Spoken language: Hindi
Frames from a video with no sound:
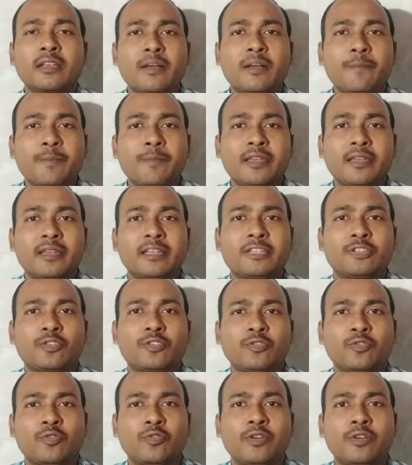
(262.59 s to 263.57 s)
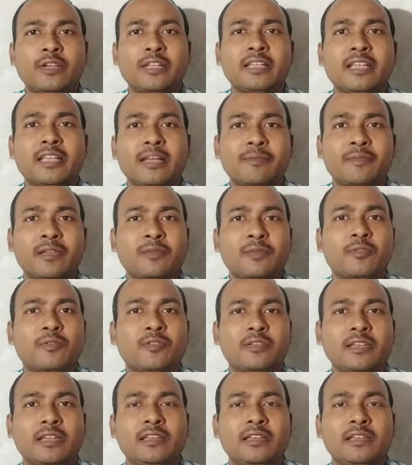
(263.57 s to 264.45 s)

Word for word: कंपनी ने सिक्योरिटी आपके फ़ोन